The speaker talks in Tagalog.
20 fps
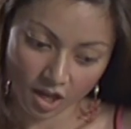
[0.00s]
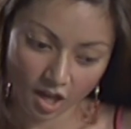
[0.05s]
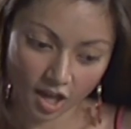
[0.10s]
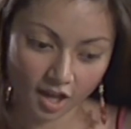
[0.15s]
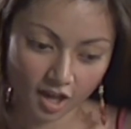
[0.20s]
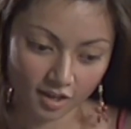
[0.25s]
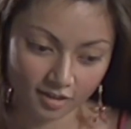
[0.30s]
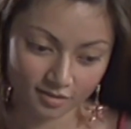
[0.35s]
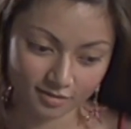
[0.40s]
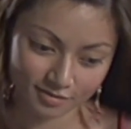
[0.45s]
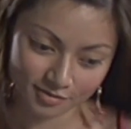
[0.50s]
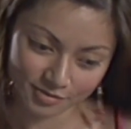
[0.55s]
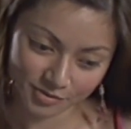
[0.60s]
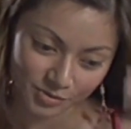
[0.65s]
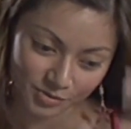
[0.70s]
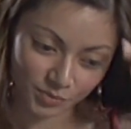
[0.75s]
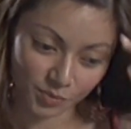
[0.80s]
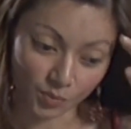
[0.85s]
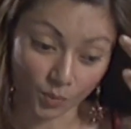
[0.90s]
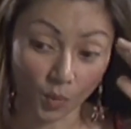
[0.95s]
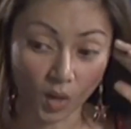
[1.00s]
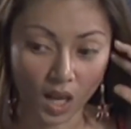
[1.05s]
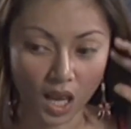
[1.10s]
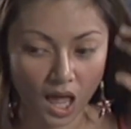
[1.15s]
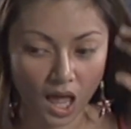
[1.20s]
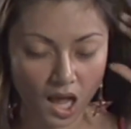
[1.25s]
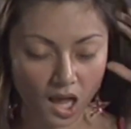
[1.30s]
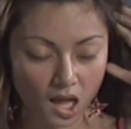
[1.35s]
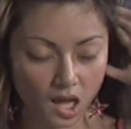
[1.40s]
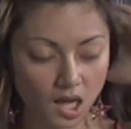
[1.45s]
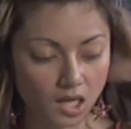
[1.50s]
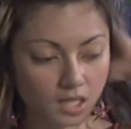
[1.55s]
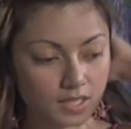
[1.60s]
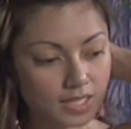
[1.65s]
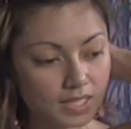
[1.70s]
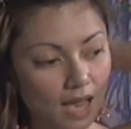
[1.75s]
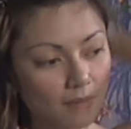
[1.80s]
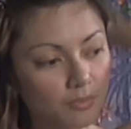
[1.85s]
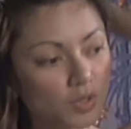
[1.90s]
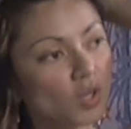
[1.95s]
Ah, wala. Ang
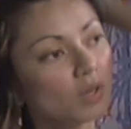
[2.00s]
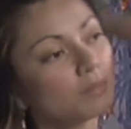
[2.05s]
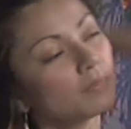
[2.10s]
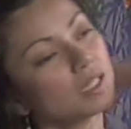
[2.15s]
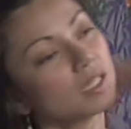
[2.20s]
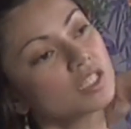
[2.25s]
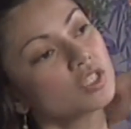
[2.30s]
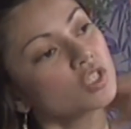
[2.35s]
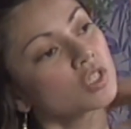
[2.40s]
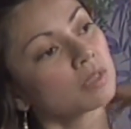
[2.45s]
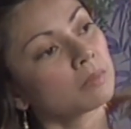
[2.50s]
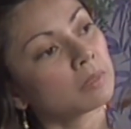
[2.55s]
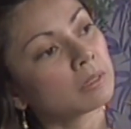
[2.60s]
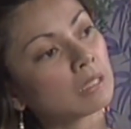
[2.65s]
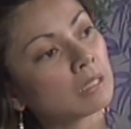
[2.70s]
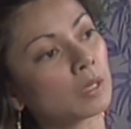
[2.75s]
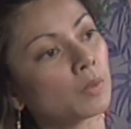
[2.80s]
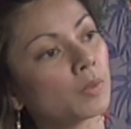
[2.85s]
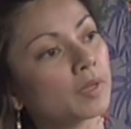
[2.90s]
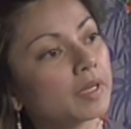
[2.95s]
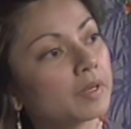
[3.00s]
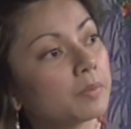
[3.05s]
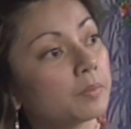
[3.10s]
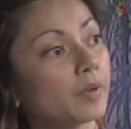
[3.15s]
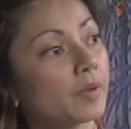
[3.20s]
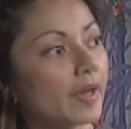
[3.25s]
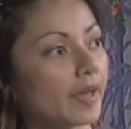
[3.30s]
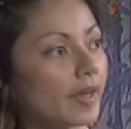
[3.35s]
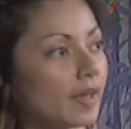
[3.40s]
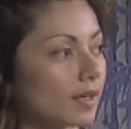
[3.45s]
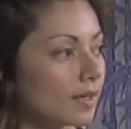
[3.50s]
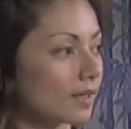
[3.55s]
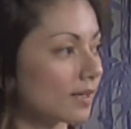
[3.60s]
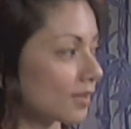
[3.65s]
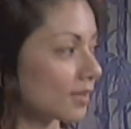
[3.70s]
sabi ko, ang bilis niyo naman dalawa nag-break.